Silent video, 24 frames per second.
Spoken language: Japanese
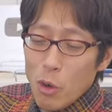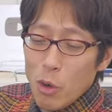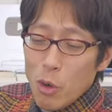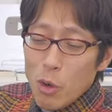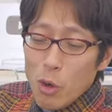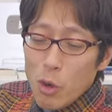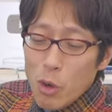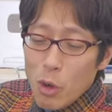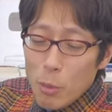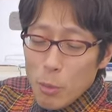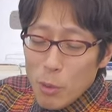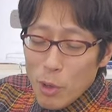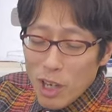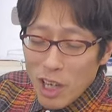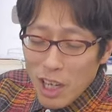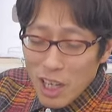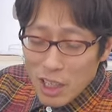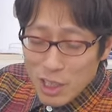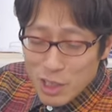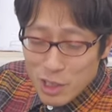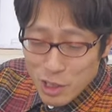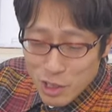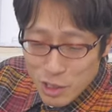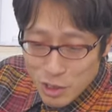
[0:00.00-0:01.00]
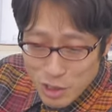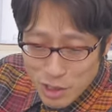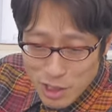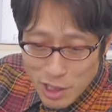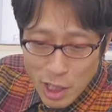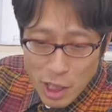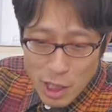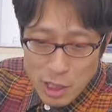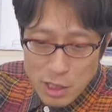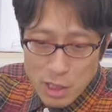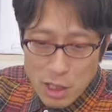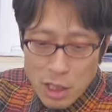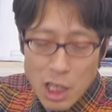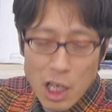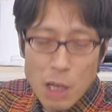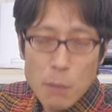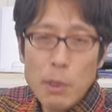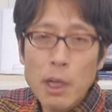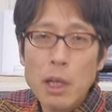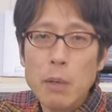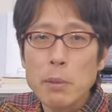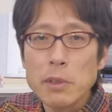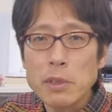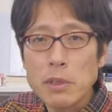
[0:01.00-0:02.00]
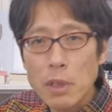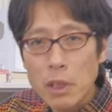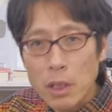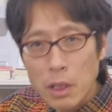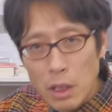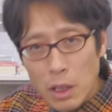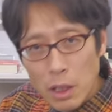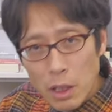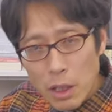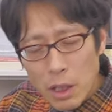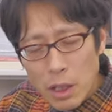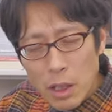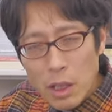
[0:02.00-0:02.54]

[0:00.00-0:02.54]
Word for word: ほぼ確実に会社側が負けますからね。